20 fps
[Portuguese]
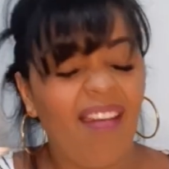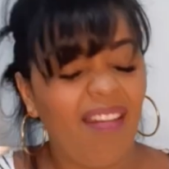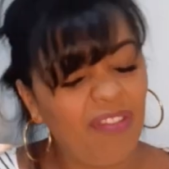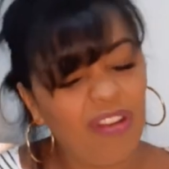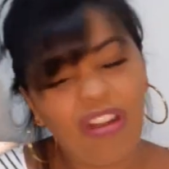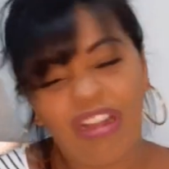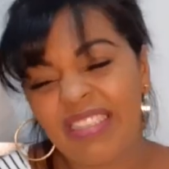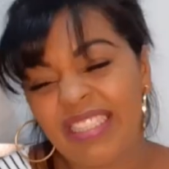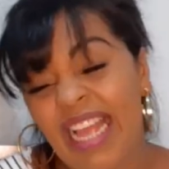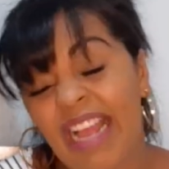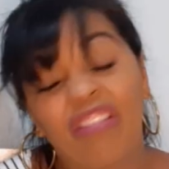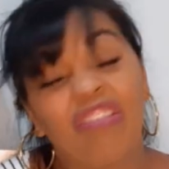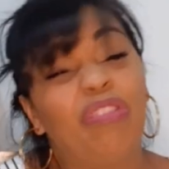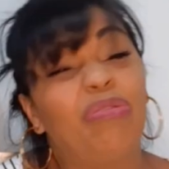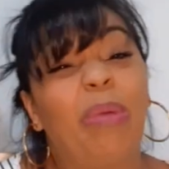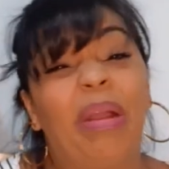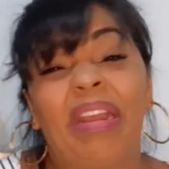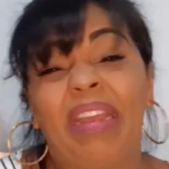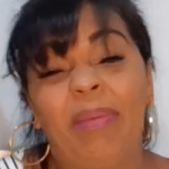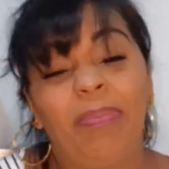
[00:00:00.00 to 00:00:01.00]
vou causar que eu já
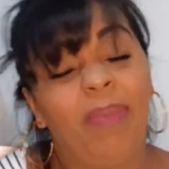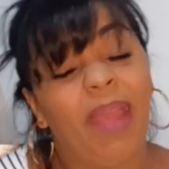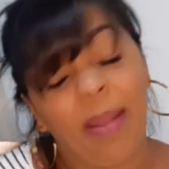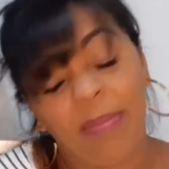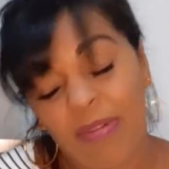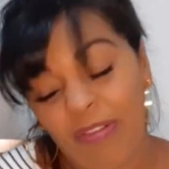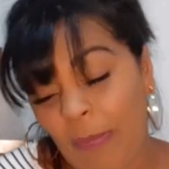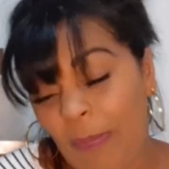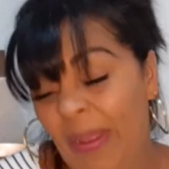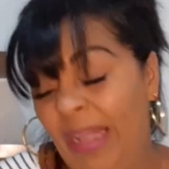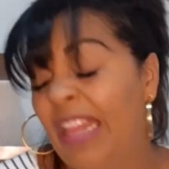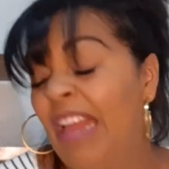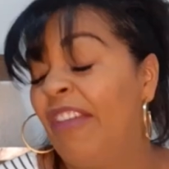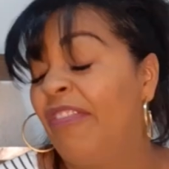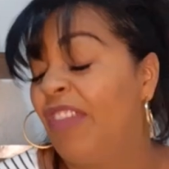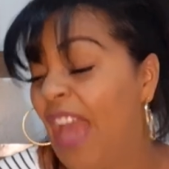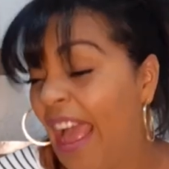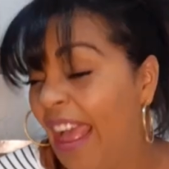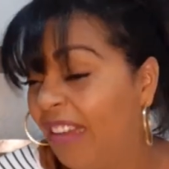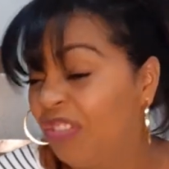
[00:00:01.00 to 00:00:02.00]
tô aqui mesmo, vou perder a
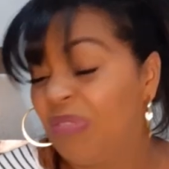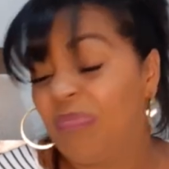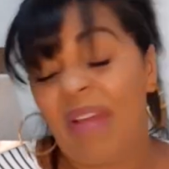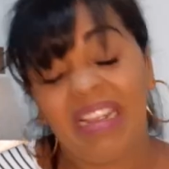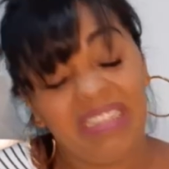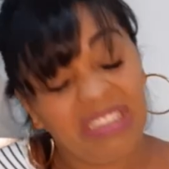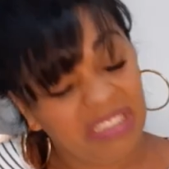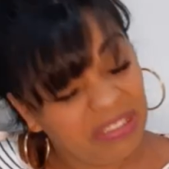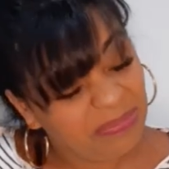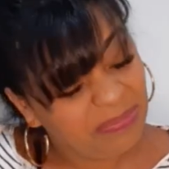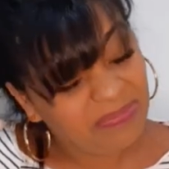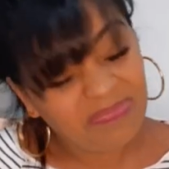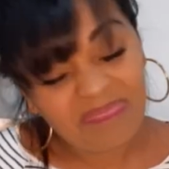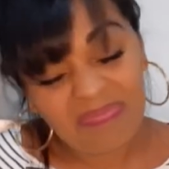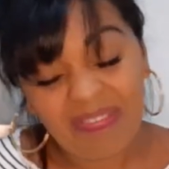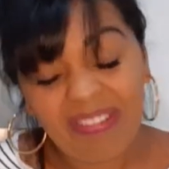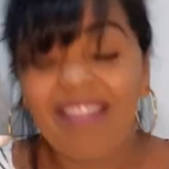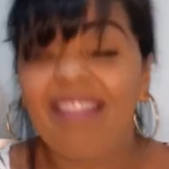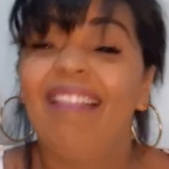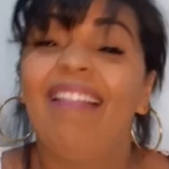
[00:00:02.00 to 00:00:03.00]
viagem, mas
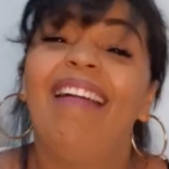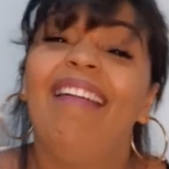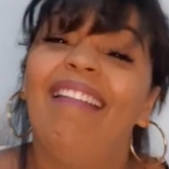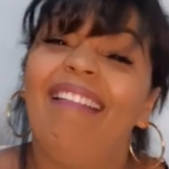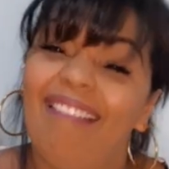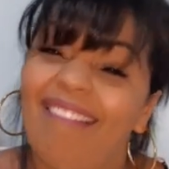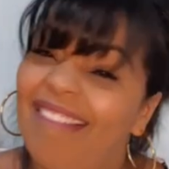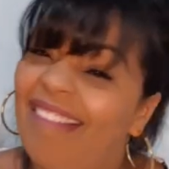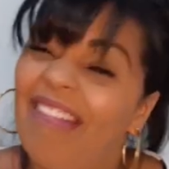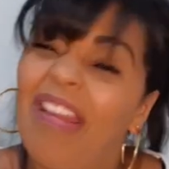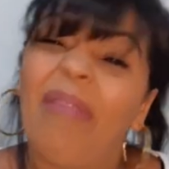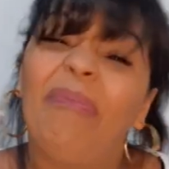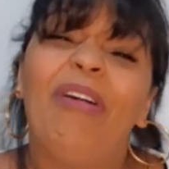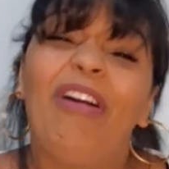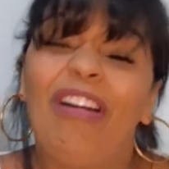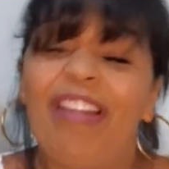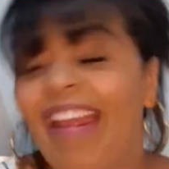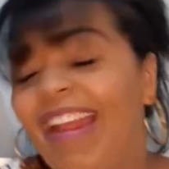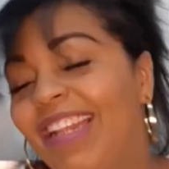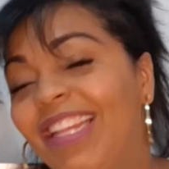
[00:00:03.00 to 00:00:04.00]
é
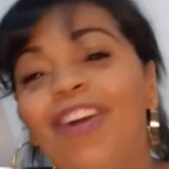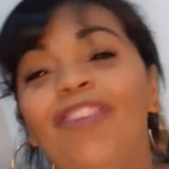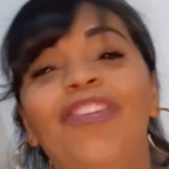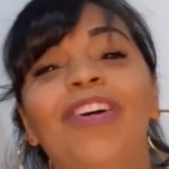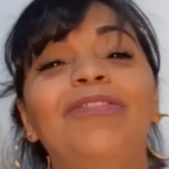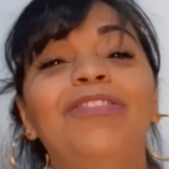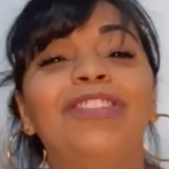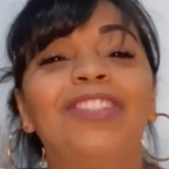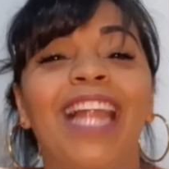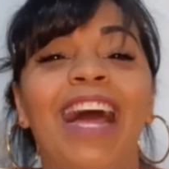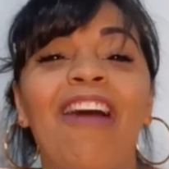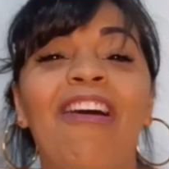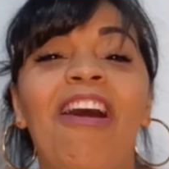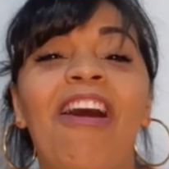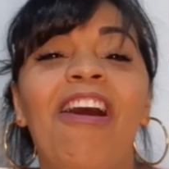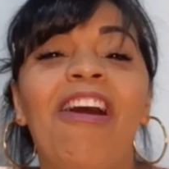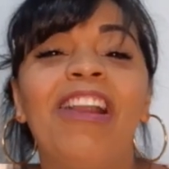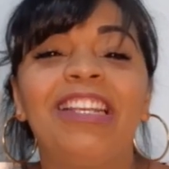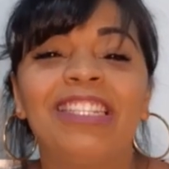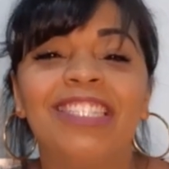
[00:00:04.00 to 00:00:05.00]
bom, né? Então vamos
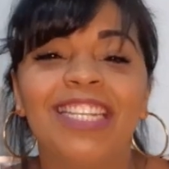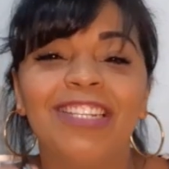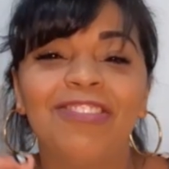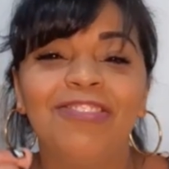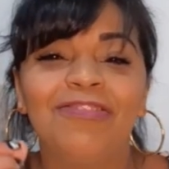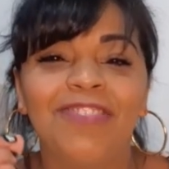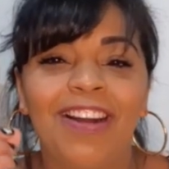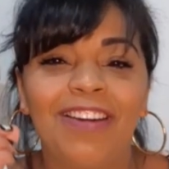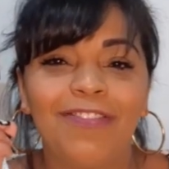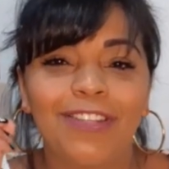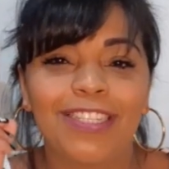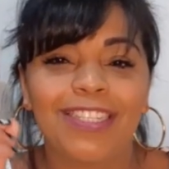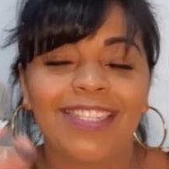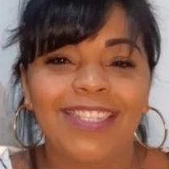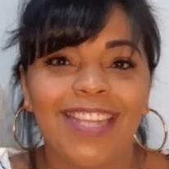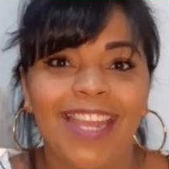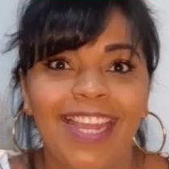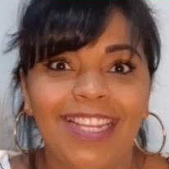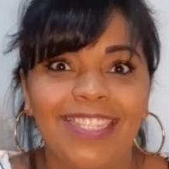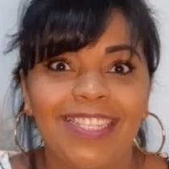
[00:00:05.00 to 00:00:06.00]
lá incentivar
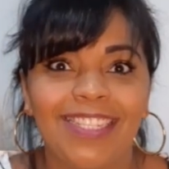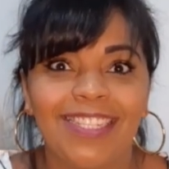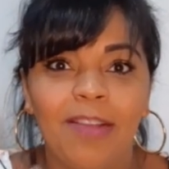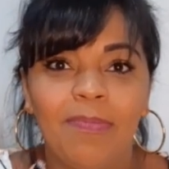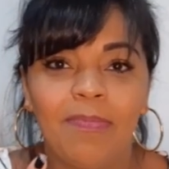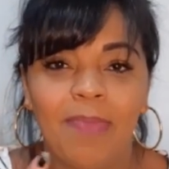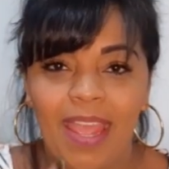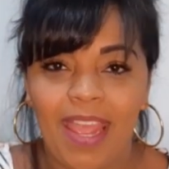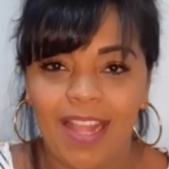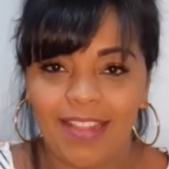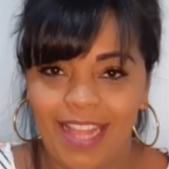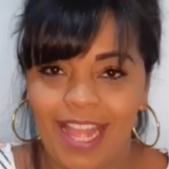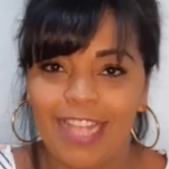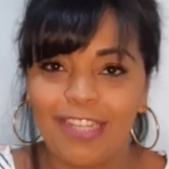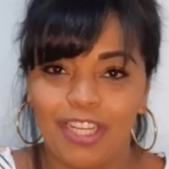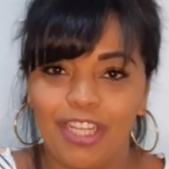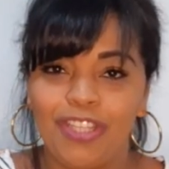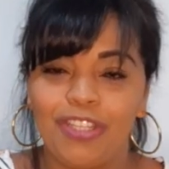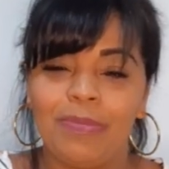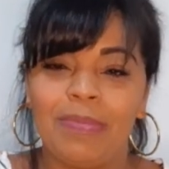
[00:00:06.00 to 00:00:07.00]
vocês e também até a
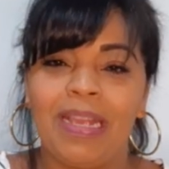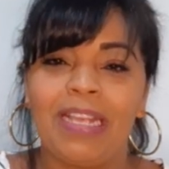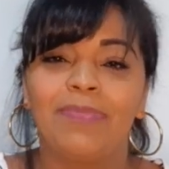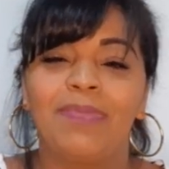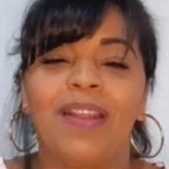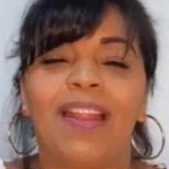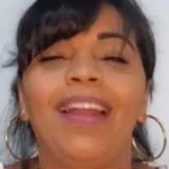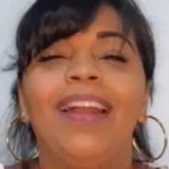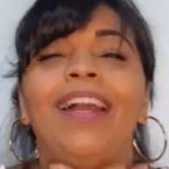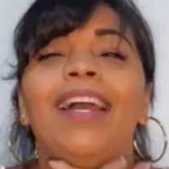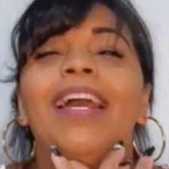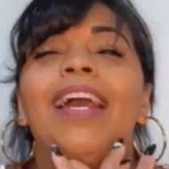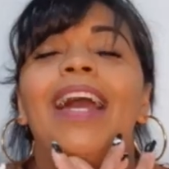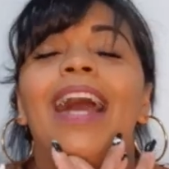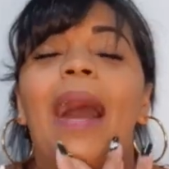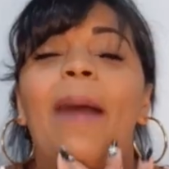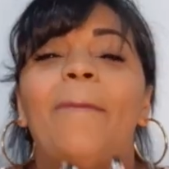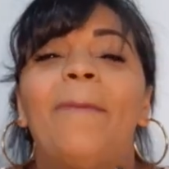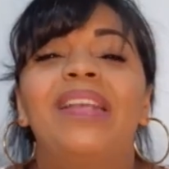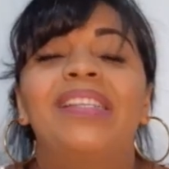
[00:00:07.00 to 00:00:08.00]
gente mesmo, né?
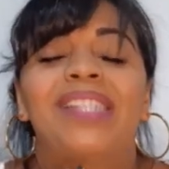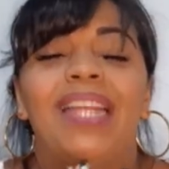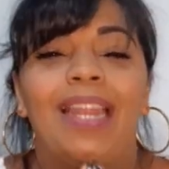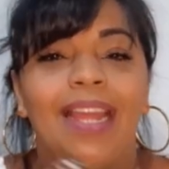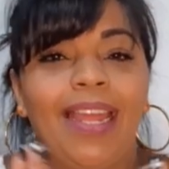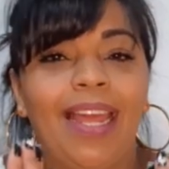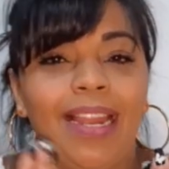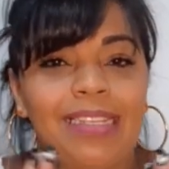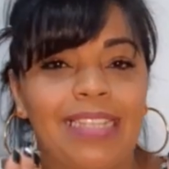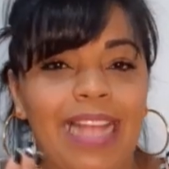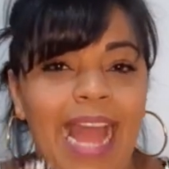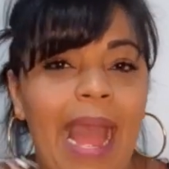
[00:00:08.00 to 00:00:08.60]
A pensar naquelas